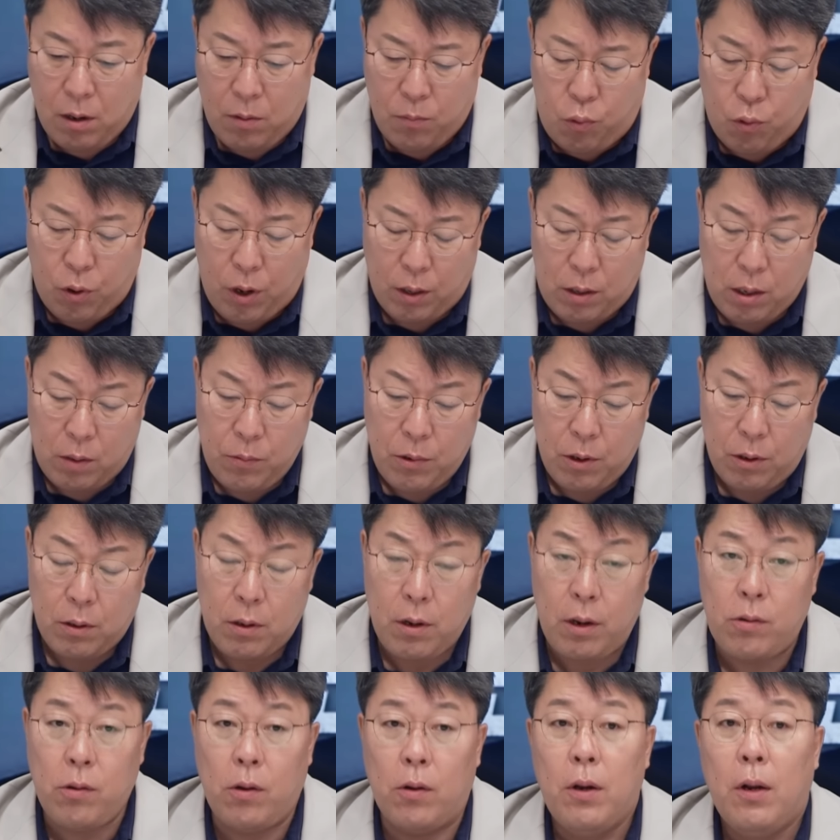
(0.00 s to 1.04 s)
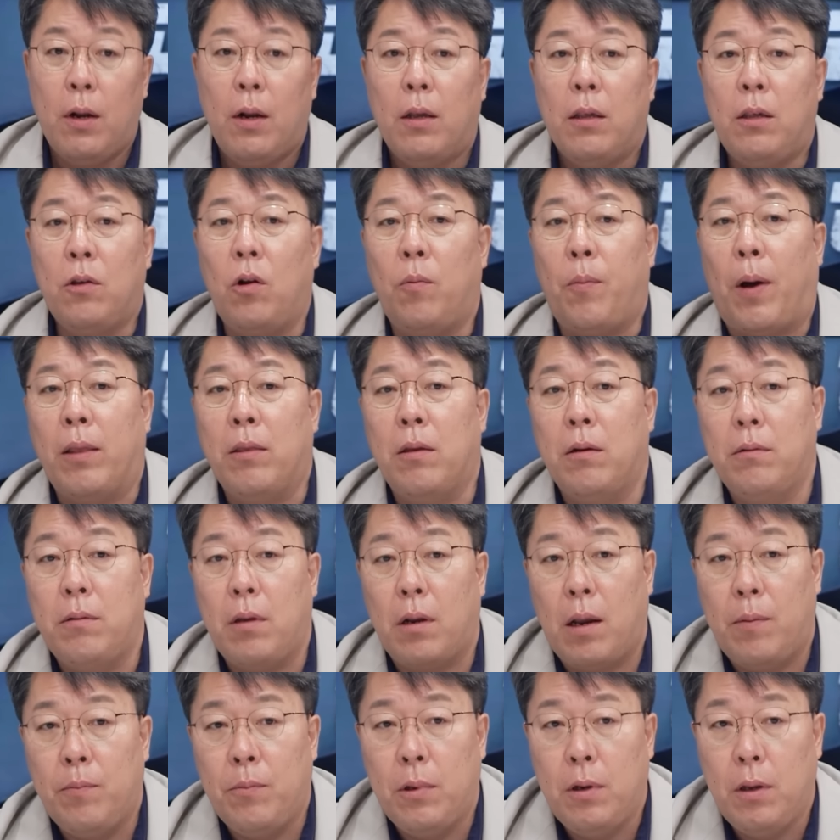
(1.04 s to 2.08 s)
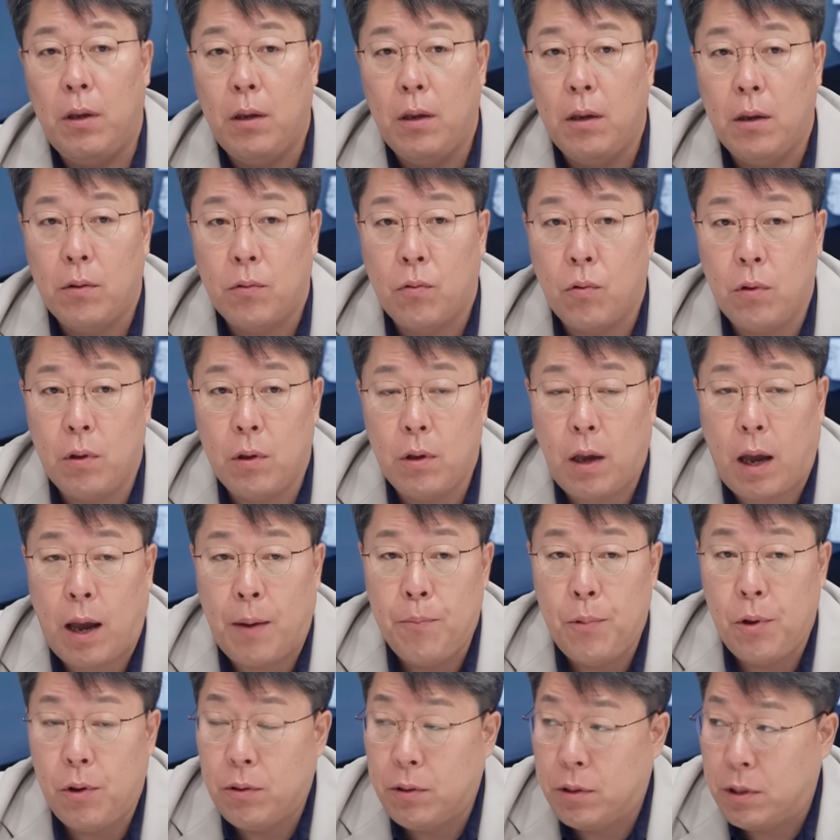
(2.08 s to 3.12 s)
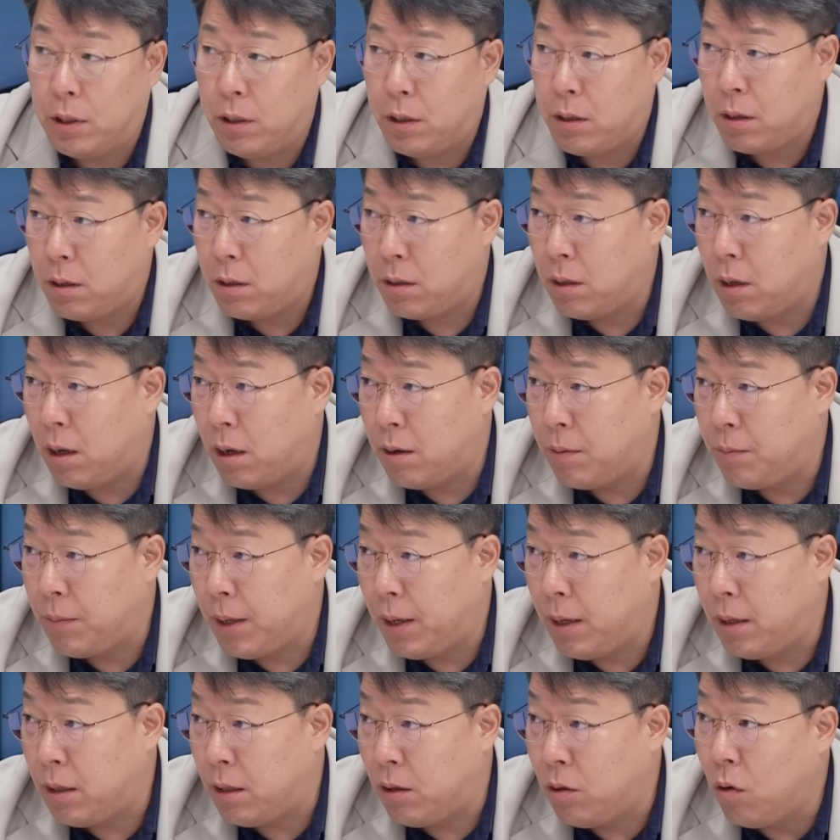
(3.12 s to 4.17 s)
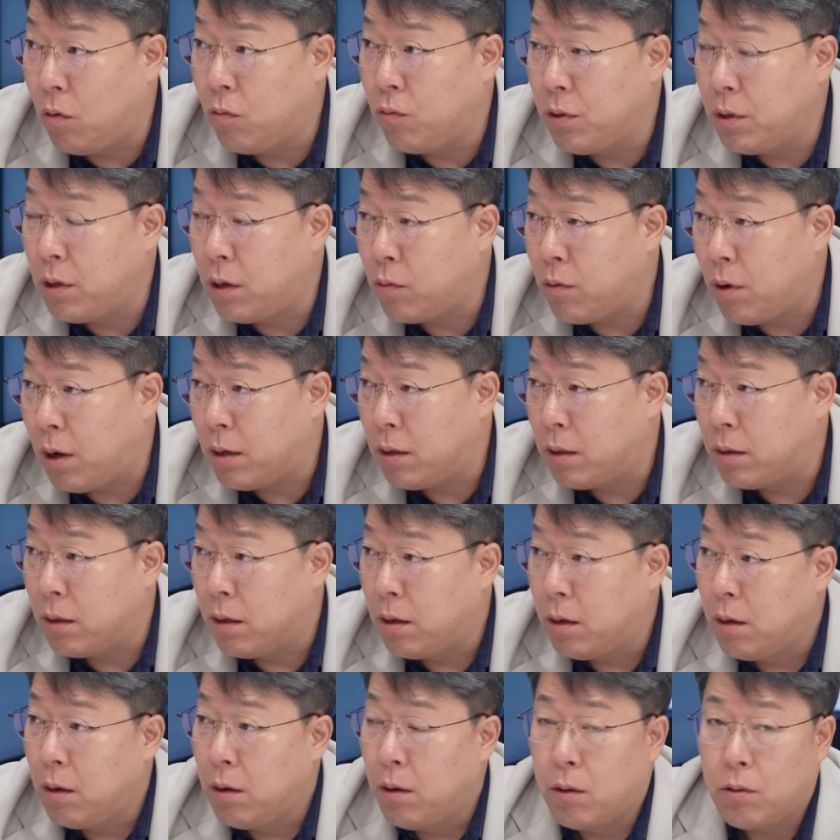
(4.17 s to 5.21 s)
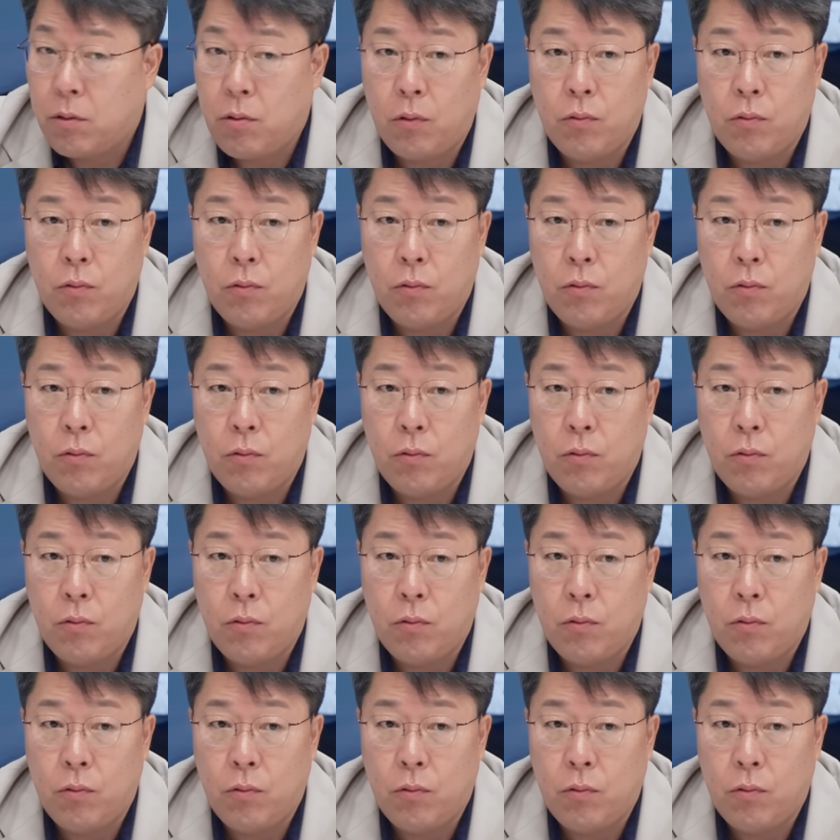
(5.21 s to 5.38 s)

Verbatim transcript: 보게 되면 그래서 이걸 만드는 사람들이 소위 안병직 그다음에 이영훈이라고 하는 예.